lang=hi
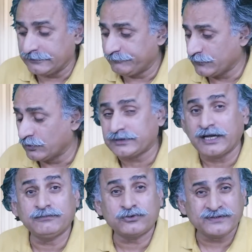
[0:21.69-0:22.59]
गए और
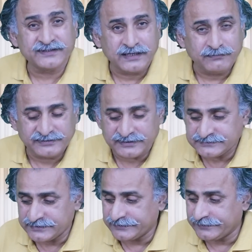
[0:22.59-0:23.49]
टाल मटोल से काम लिया
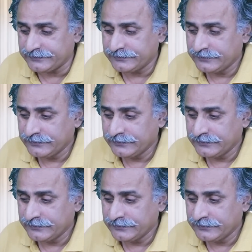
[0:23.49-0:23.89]
जा रहा है